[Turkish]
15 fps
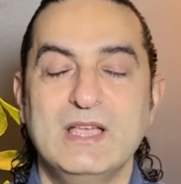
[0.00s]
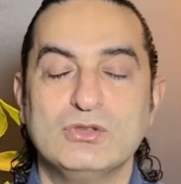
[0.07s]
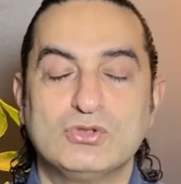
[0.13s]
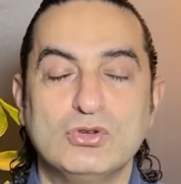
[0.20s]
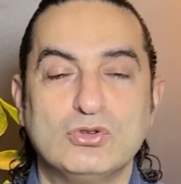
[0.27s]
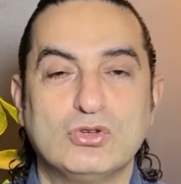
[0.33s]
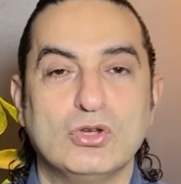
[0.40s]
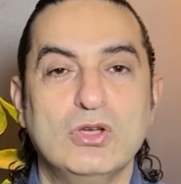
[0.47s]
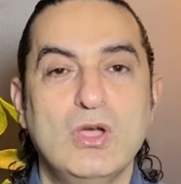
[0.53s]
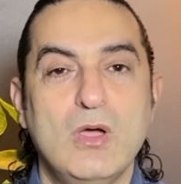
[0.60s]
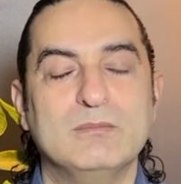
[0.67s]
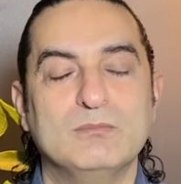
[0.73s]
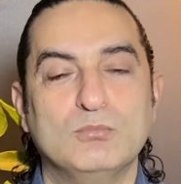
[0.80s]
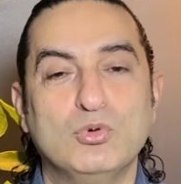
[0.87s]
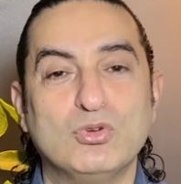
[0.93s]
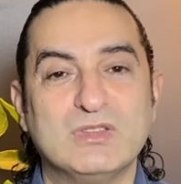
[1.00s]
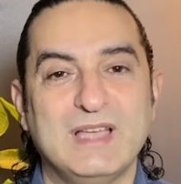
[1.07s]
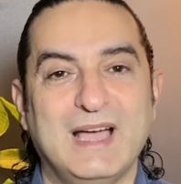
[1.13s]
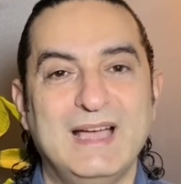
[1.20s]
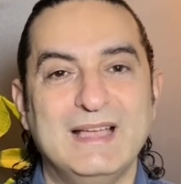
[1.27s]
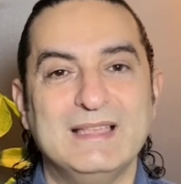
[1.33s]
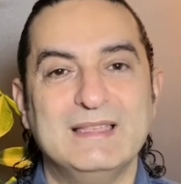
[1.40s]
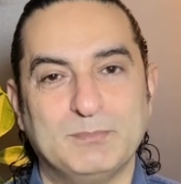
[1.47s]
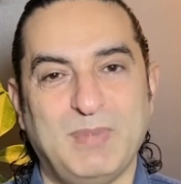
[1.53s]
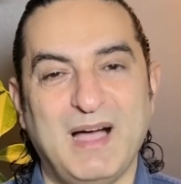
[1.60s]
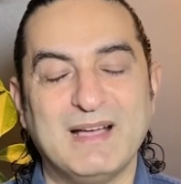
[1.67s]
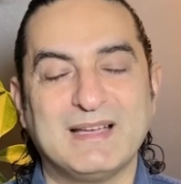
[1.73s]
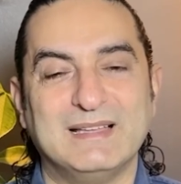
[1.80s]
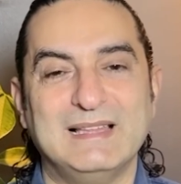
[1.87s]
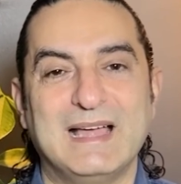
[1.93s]
Çünkü burada
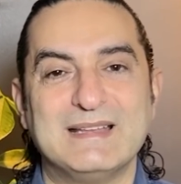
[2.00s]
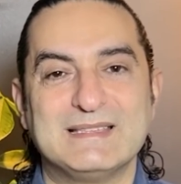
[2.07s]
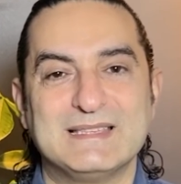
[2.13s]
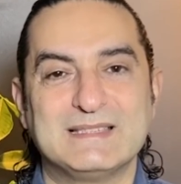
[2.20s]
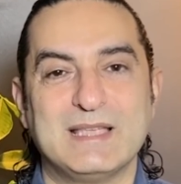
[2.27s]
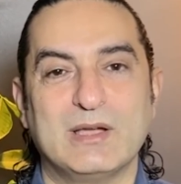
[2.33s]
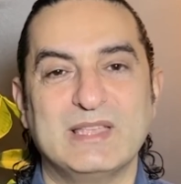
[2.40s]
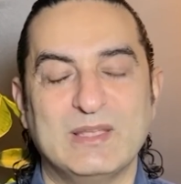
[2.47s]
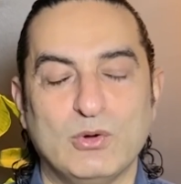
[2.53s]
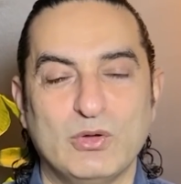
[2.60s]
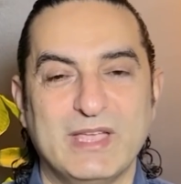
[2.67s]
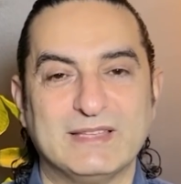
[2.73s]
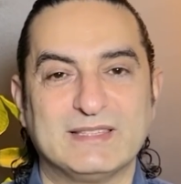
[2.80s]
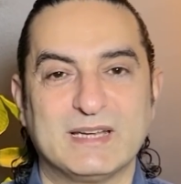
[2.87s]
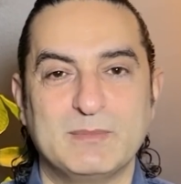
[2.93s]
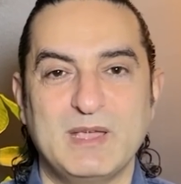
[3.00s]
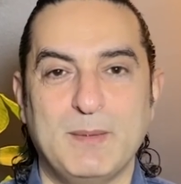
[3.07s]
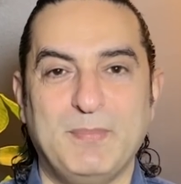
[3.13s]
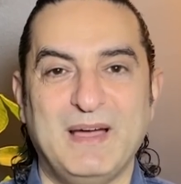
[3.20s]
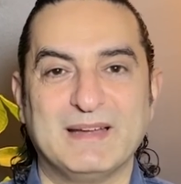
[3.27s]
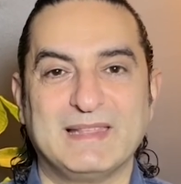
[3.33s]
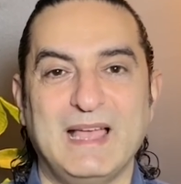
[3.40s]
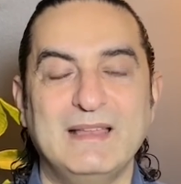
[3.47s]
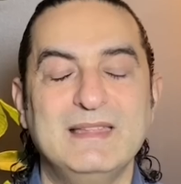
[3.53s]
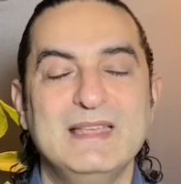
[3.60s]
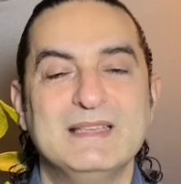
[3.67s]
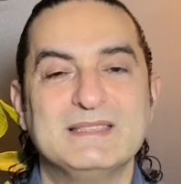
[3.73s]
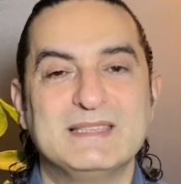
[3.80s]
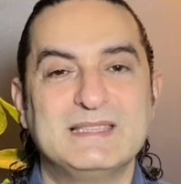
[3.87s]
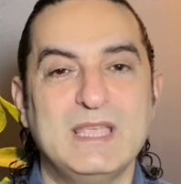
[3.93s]
bankalar size o yatırımı yaparken
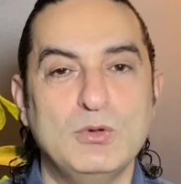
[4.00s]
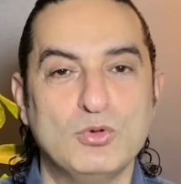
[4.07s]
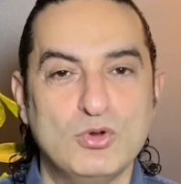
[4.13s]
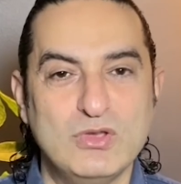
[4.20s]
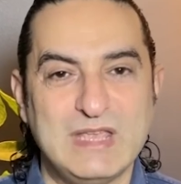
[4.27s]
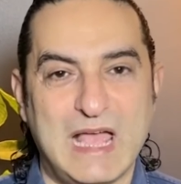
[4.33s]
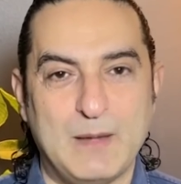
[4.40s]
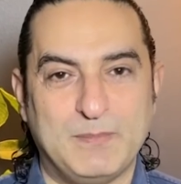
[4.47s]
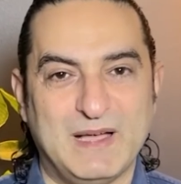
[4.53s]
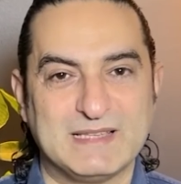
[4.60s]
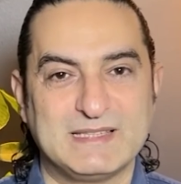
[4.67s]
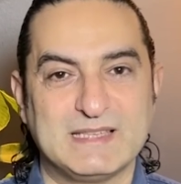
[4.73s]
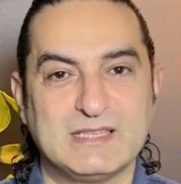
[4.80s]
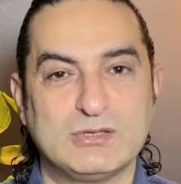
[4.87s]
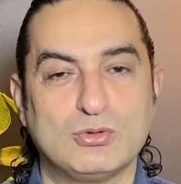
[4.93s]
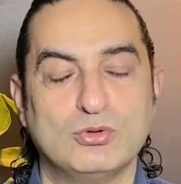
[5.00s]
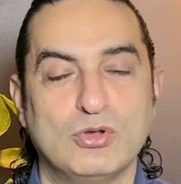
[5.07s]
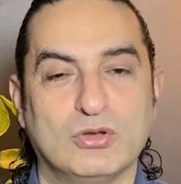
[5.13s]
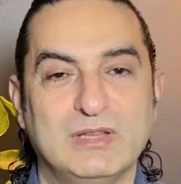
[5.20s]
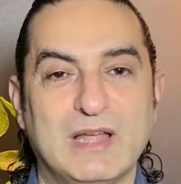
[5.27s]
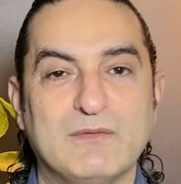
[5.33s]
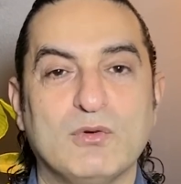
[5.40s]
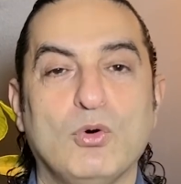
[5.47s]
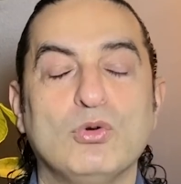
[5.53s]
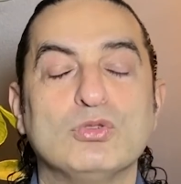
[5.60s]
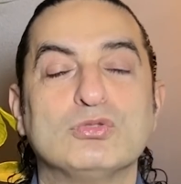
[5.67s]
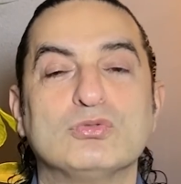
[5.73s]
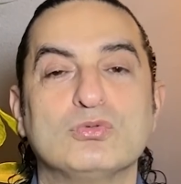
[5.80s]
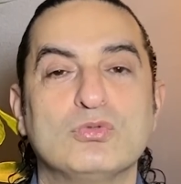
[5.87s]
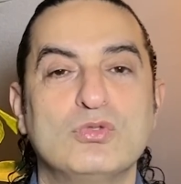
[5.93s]
size ürün yelpazesi sunuyorlar ve
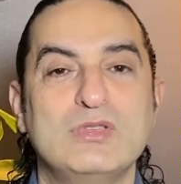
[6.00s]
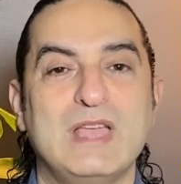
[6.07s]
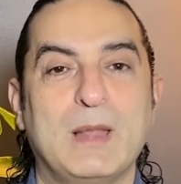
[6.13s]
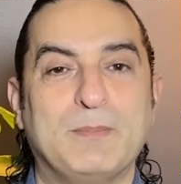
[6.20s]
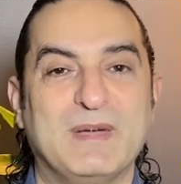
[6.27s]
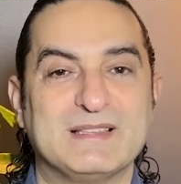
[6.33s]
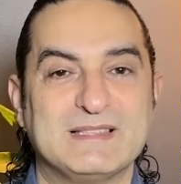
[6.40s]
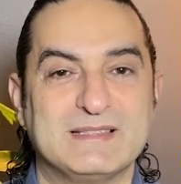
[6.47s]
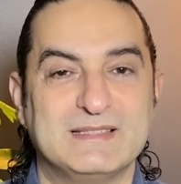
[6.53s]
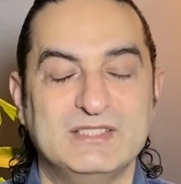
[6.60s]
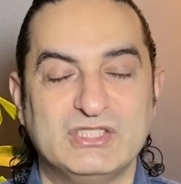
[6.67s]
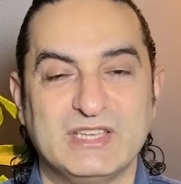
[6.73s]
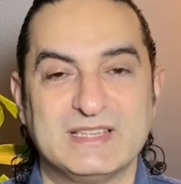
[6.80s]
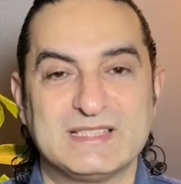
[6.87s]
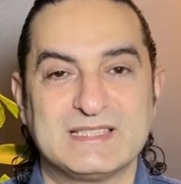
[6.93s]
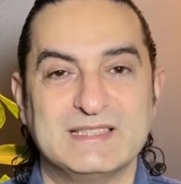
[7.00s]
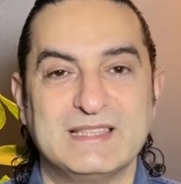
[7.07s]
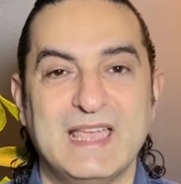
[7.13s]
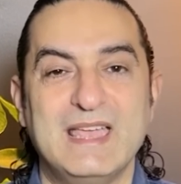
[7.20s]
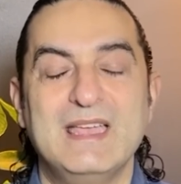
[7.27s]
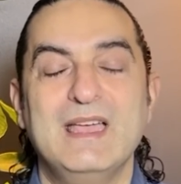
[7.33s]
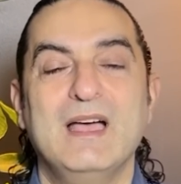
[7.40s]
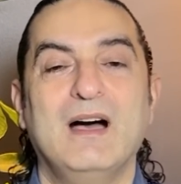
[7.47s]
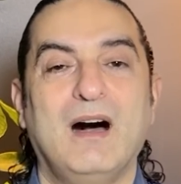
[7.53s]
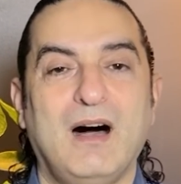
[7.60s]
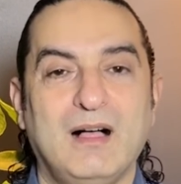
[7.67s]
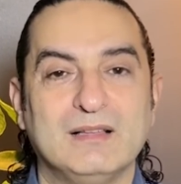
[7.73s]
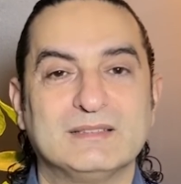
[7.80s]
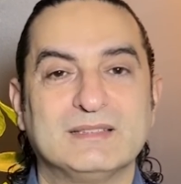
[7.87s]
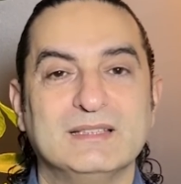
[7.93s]
o ürün yelpazesinin içerisinde
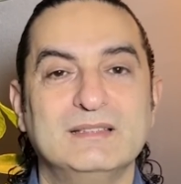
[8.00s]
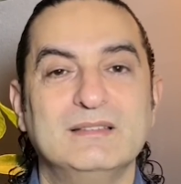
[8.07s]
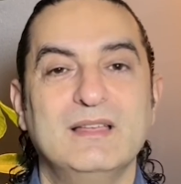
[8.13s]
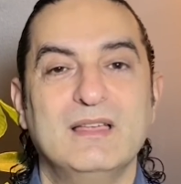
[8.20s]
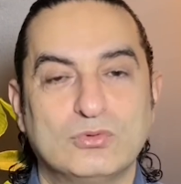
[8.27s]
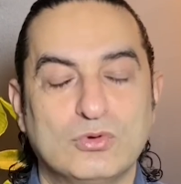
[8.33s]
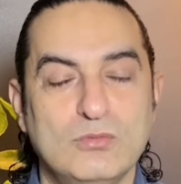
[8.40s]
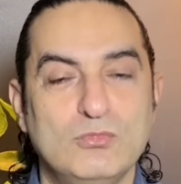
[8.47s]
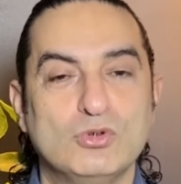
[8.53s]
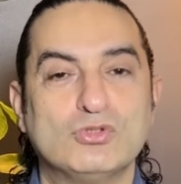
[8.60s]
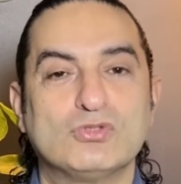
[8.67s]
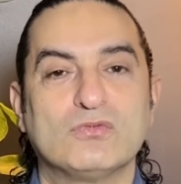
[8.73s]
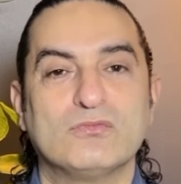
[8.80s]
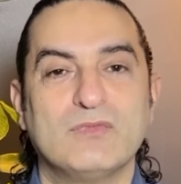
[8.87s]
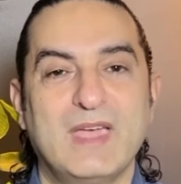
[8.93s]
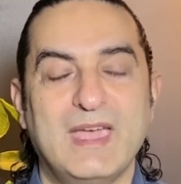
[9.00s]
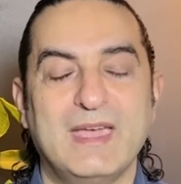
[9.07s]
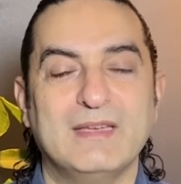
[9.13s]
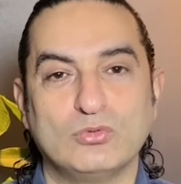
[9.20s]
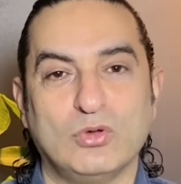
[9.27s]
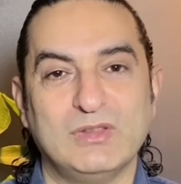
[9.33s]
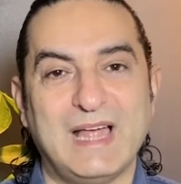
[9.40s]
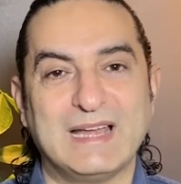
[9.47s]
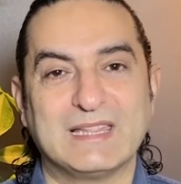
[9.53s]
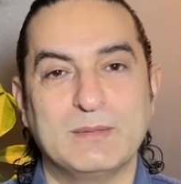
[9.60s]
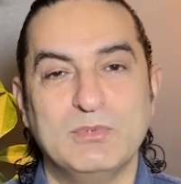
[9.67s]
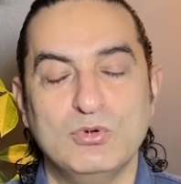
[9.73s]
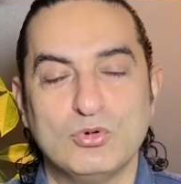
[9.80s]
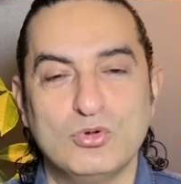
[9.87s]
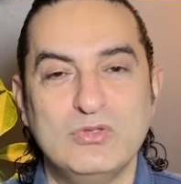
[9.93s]
altın, gümüş ve dolar
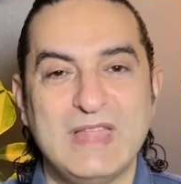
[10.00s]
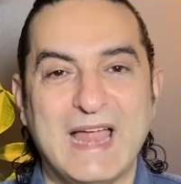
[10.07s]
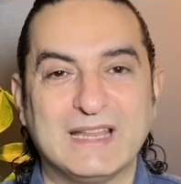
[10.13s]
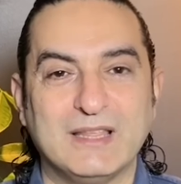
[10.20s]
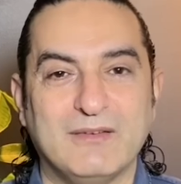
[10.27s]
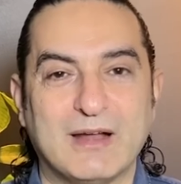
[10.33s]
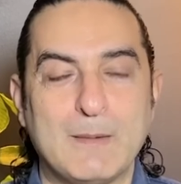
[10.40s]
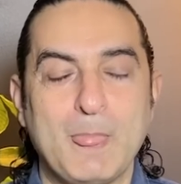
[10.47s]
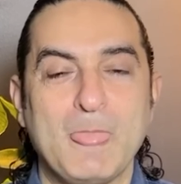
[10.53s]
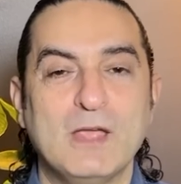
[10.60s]
gibi ürünler de var.